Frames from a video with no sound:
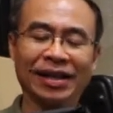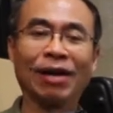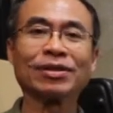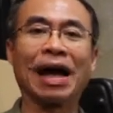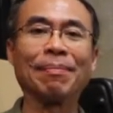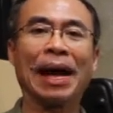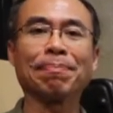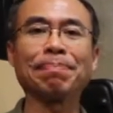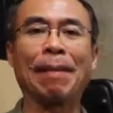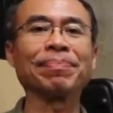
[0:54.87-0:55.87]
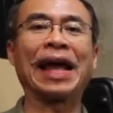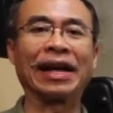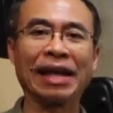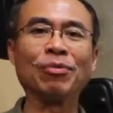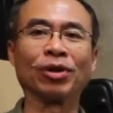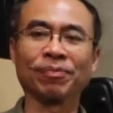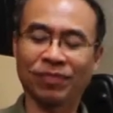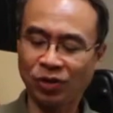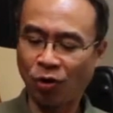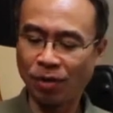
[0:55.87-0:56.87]
เราสามารถปรับแต่งได้หมด
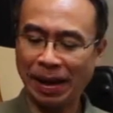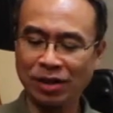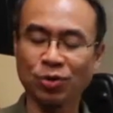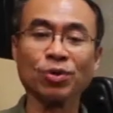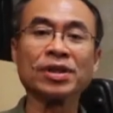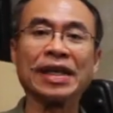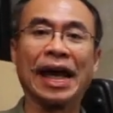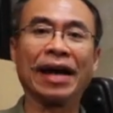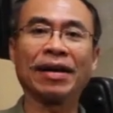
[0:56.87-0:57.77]
โดยไม่สูญเสีย